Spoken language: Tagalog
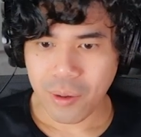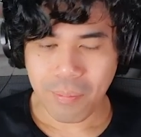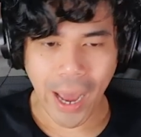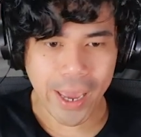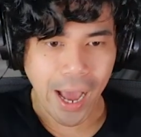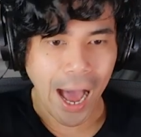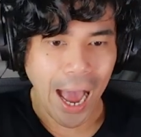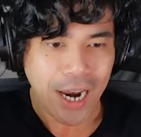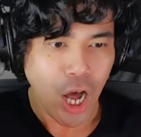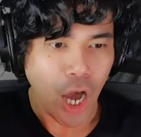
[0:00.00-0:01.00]
May
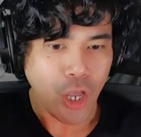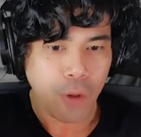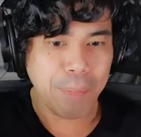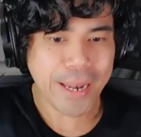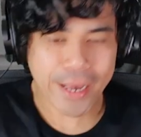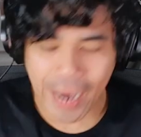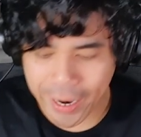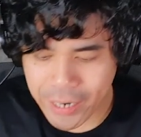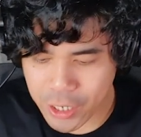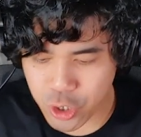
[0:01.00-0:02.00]
halaw yung
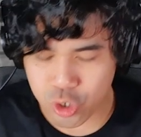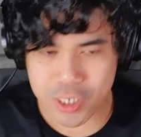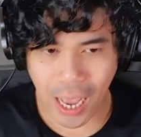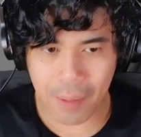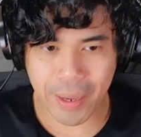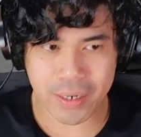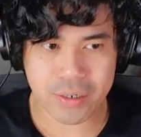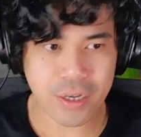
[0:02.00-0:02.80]
binigay na juice sa amin.